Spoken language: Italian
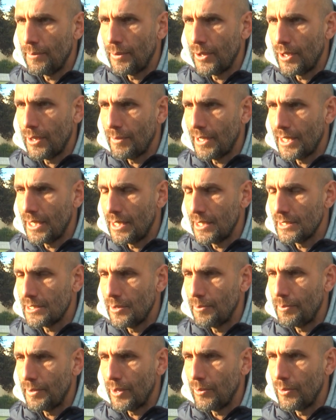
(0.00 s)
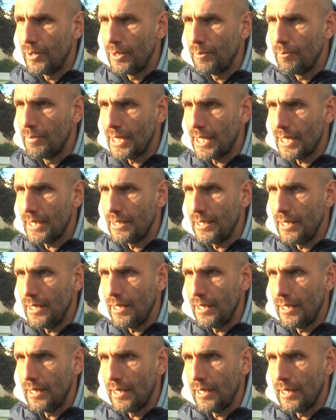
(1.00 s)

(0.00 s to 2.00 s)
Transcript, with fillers: rimanere sempre equilibrati